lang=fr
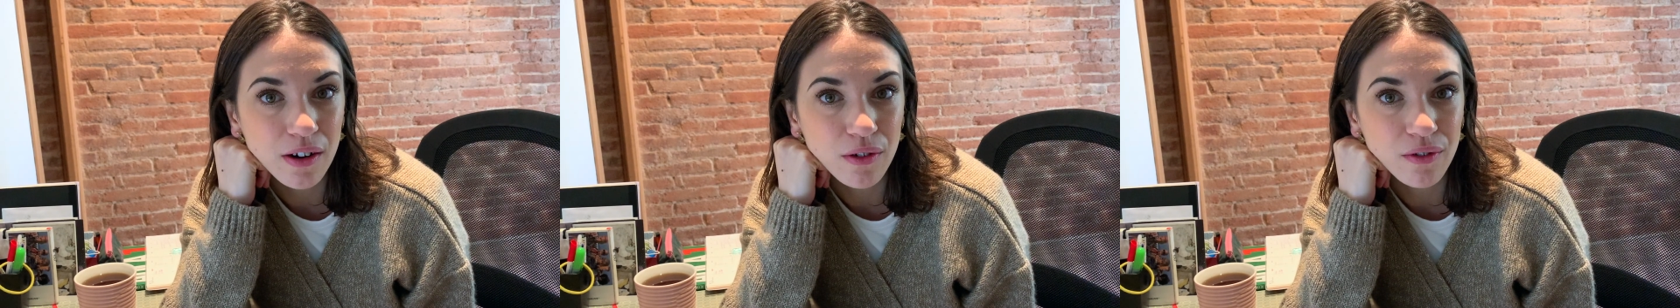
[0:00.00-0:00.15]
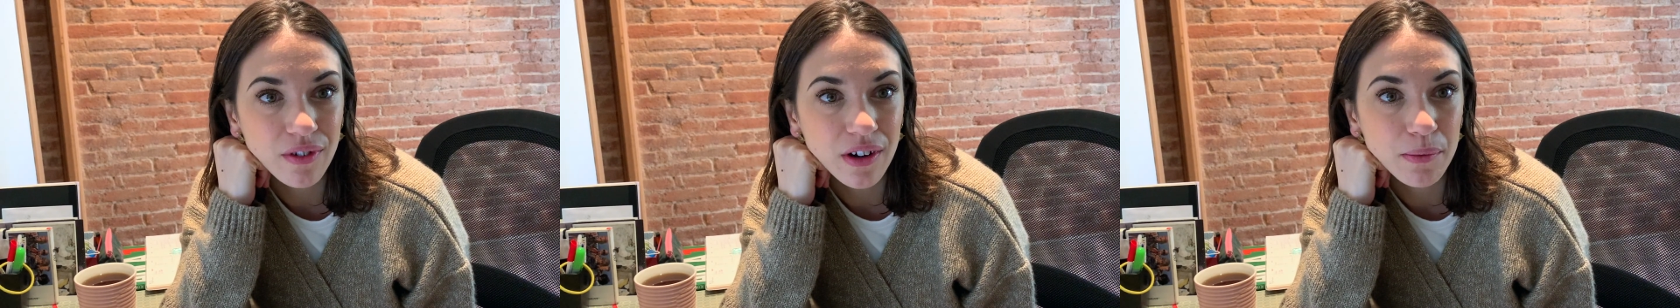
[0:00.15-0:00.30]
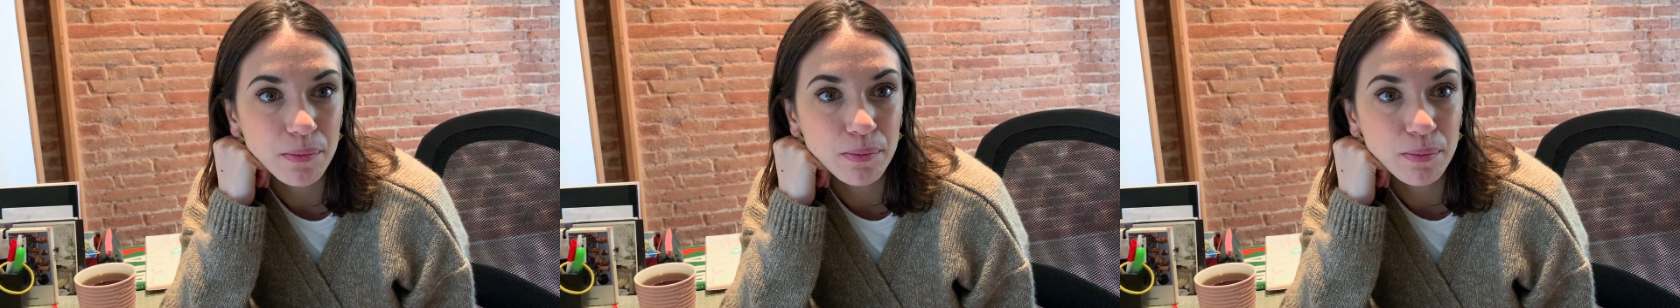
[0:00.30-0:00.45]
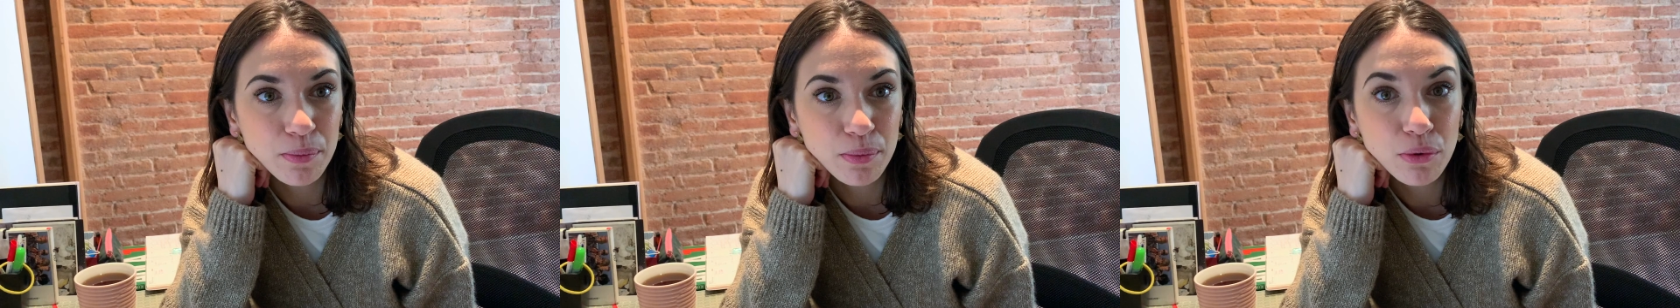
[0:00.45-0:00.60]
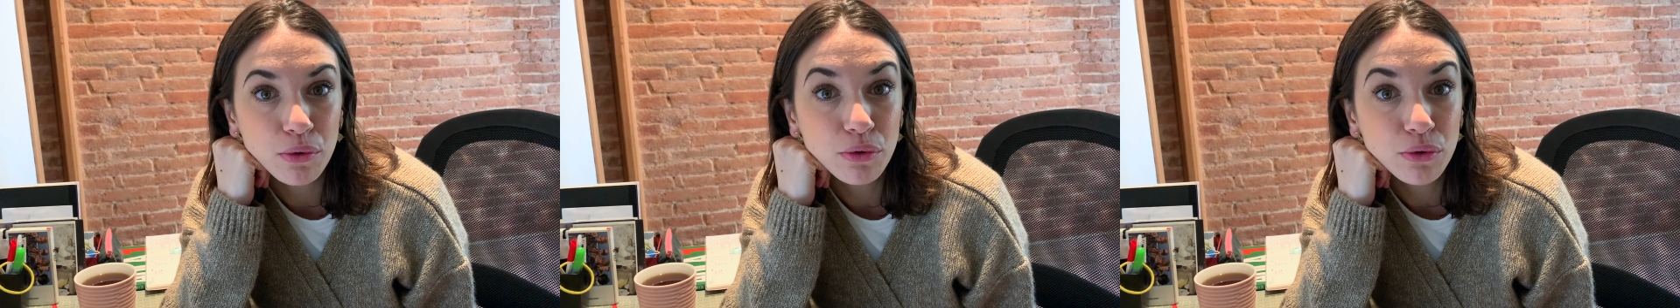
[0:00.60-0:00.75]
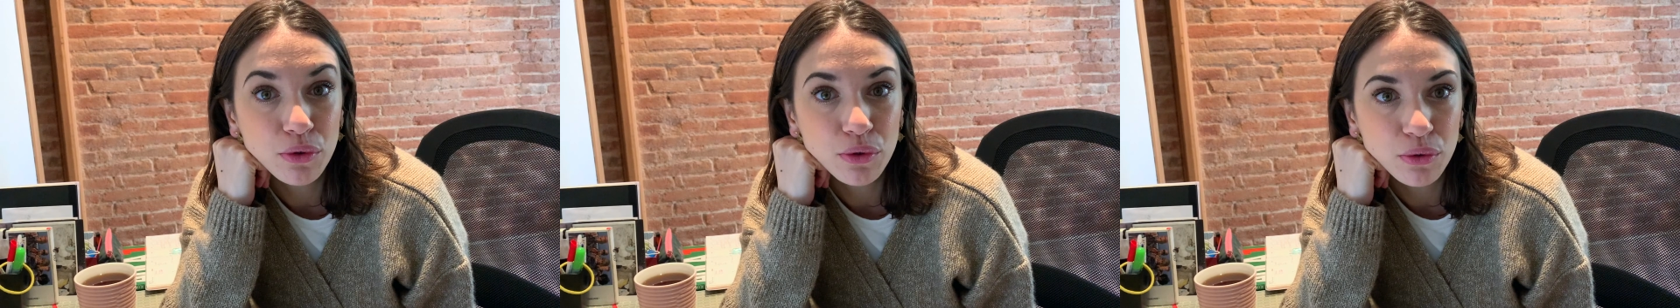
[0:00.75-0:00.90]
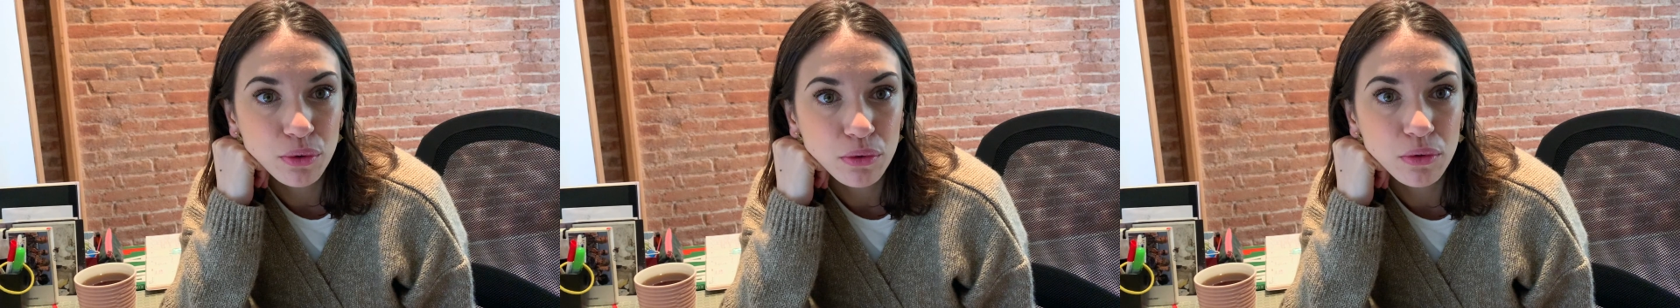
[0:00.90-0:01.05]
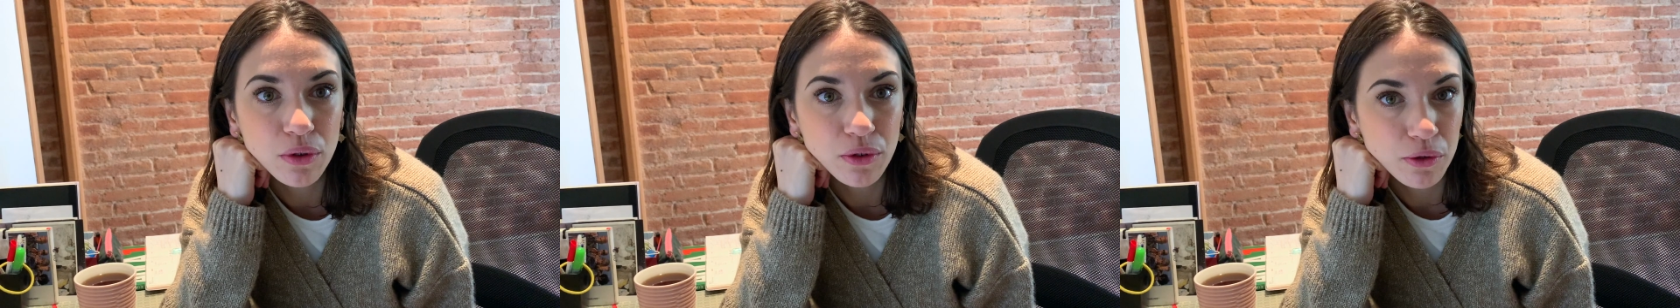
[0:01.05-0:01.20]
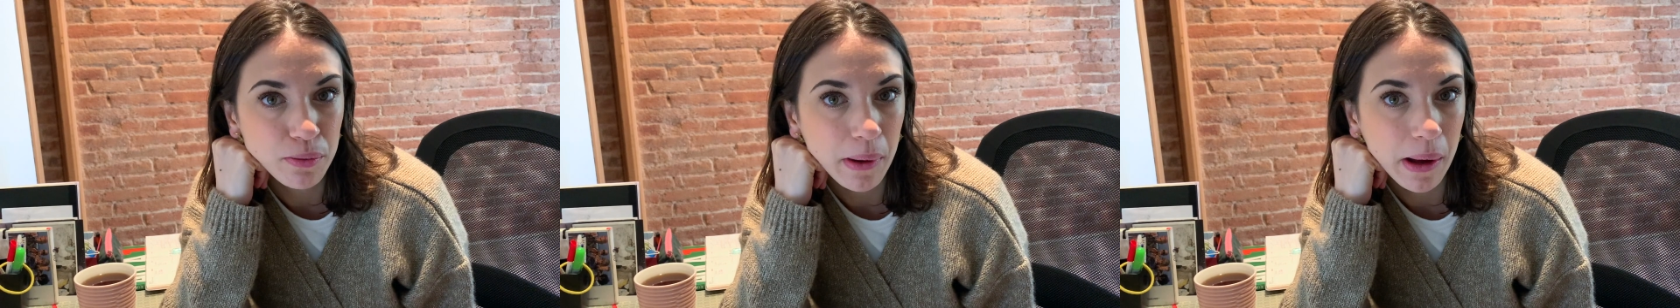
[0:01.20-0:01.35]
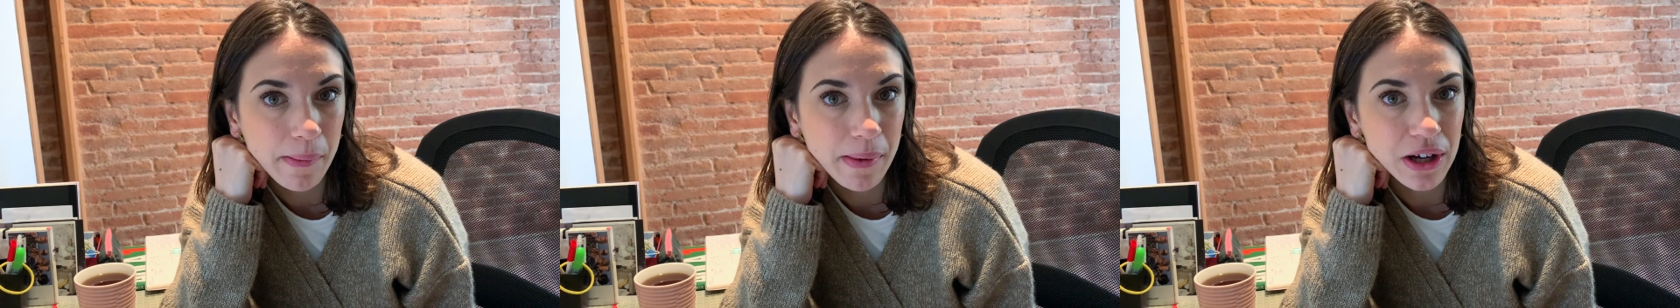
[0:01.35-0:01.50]
on va plus du tout au
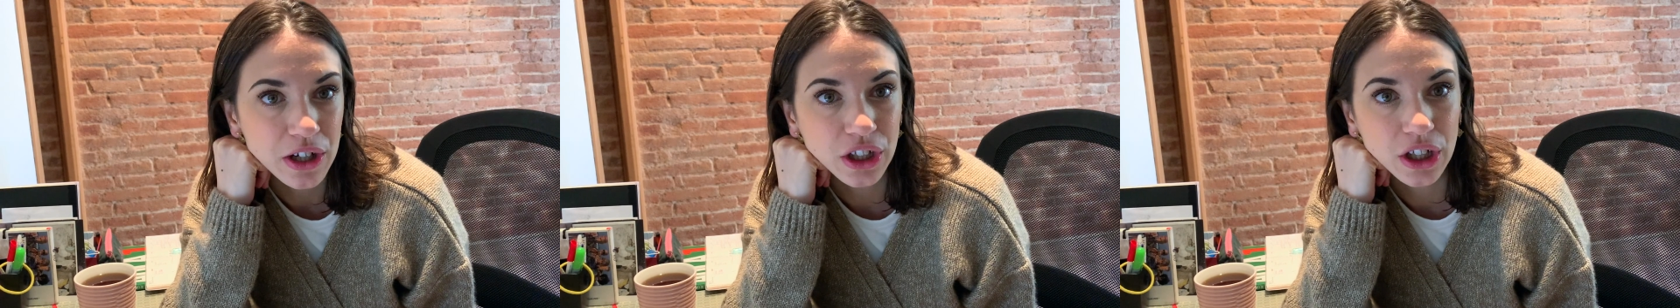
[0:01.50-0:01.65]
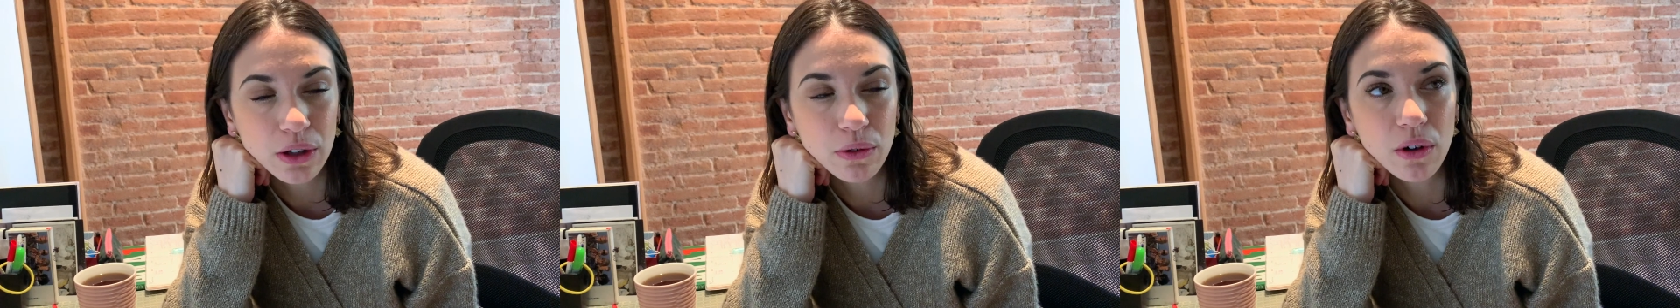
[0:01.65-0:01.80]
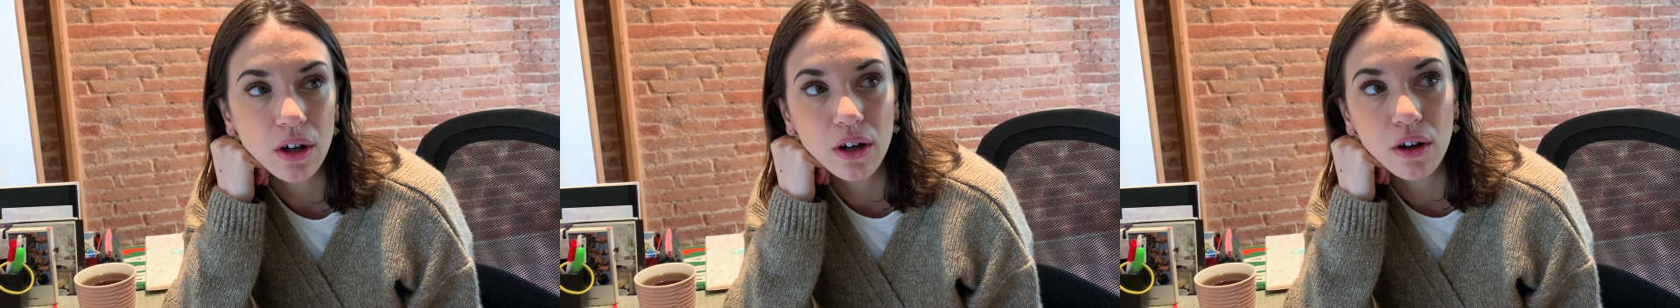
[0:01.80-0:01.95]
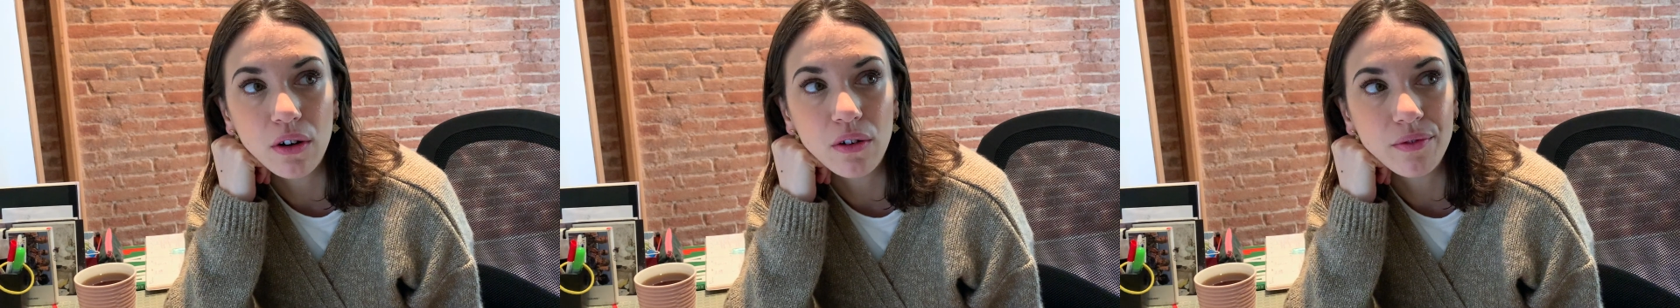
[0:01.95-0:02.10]
supermarché ou alors